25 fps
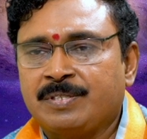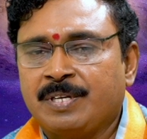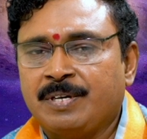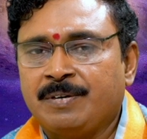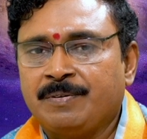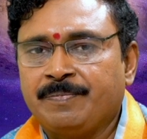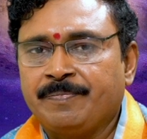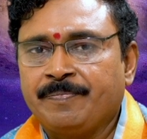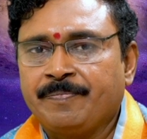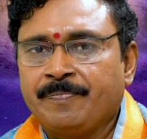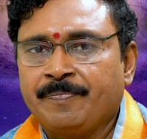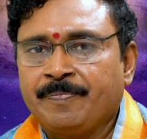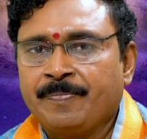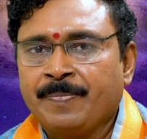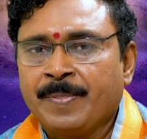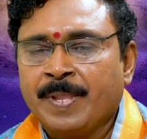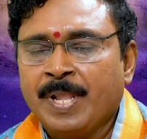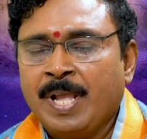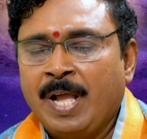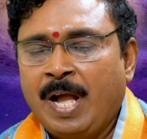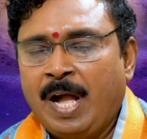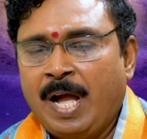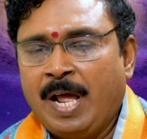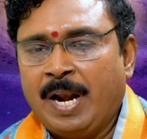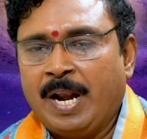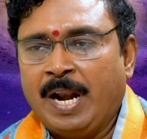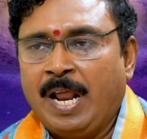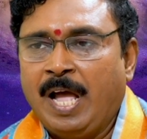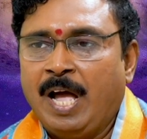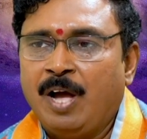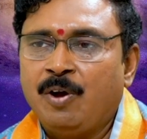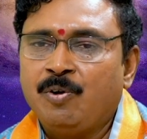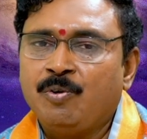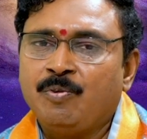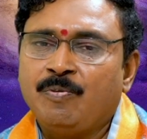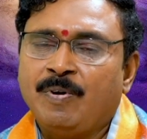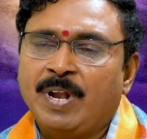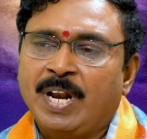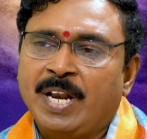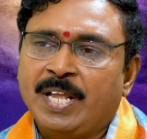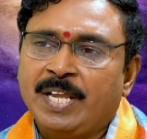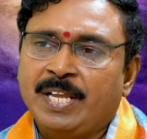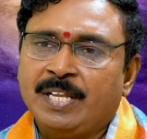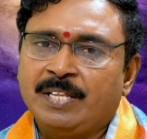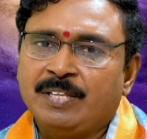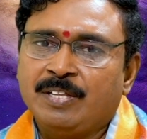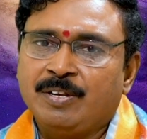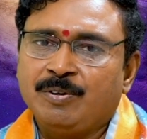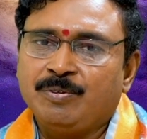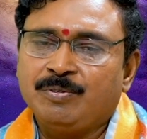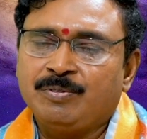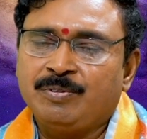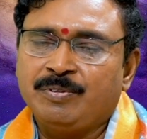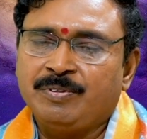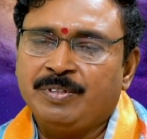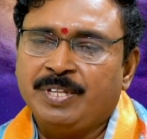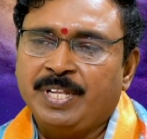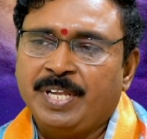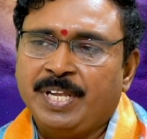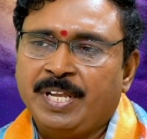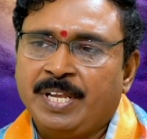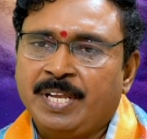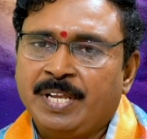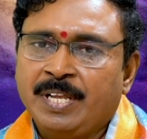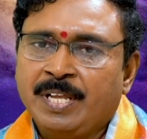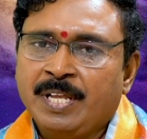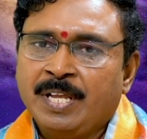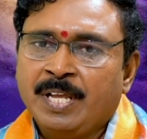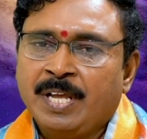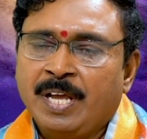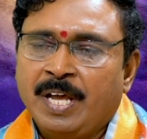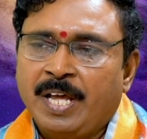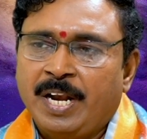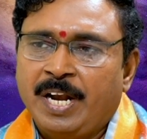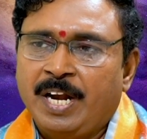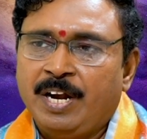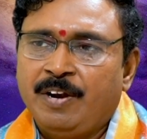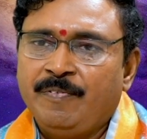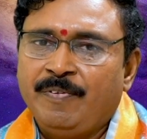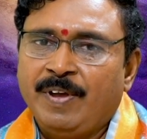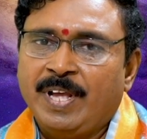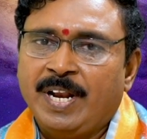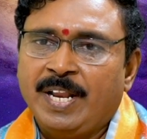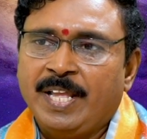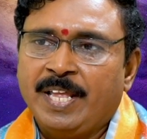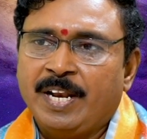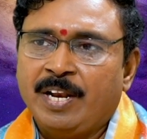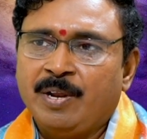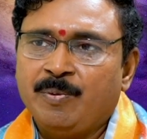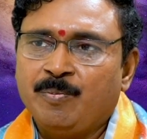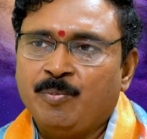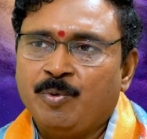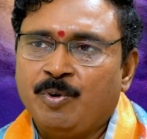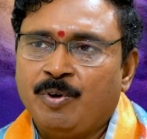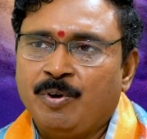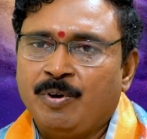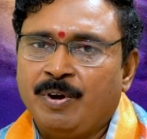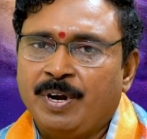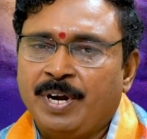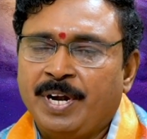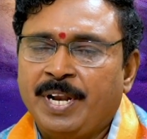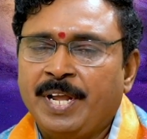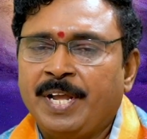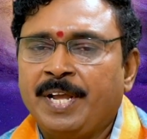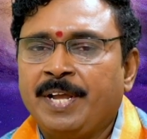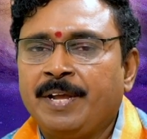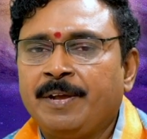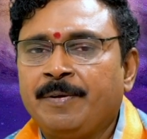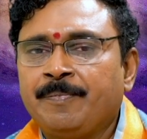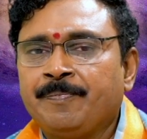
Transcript: వస్తాడు ఆ రాహు వల్ల ఏం జరుగుతుంది రెండు వేల ఇరవై మూడులో అంటే